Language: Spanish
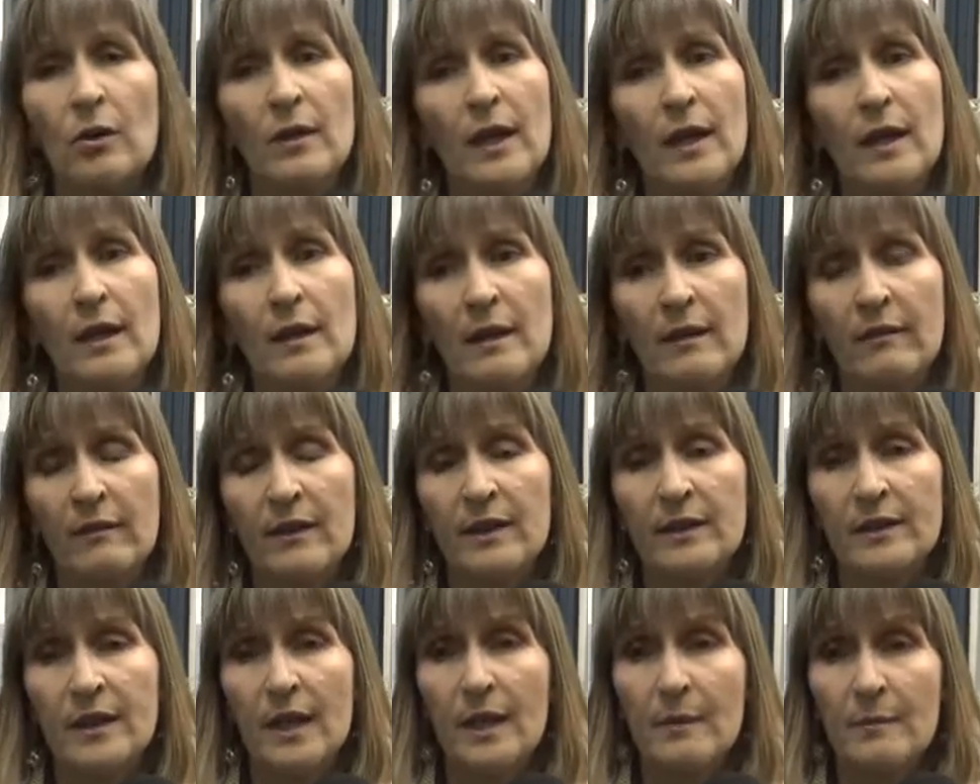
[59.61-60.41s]
eh,
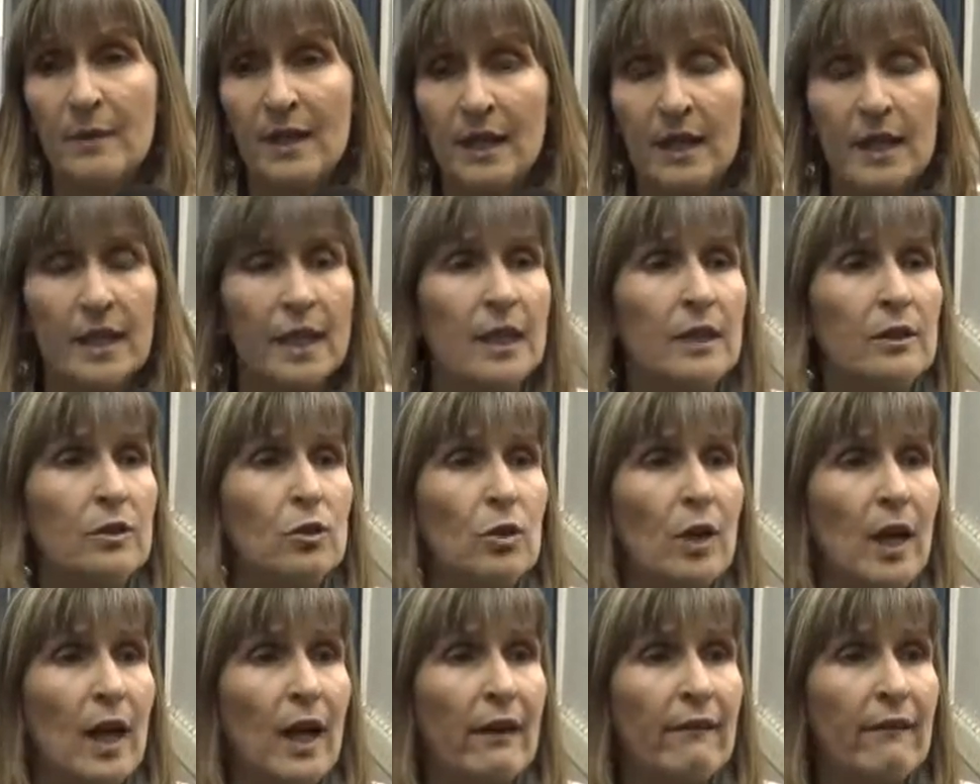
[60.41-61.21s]
está
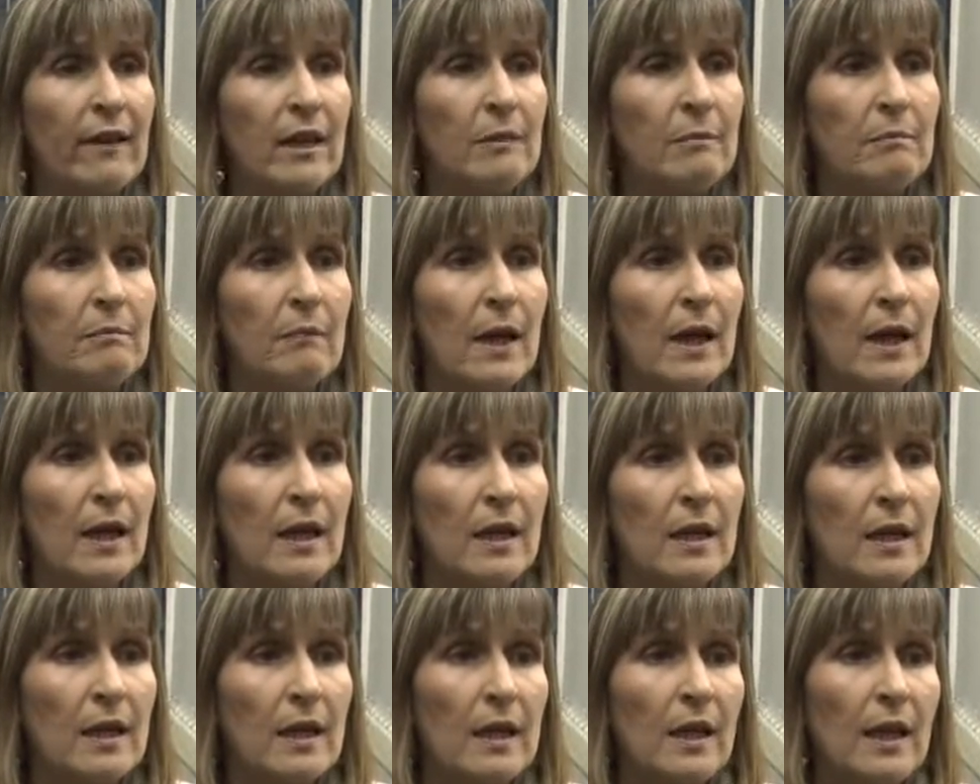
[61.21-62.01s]
emergiendo cada vez más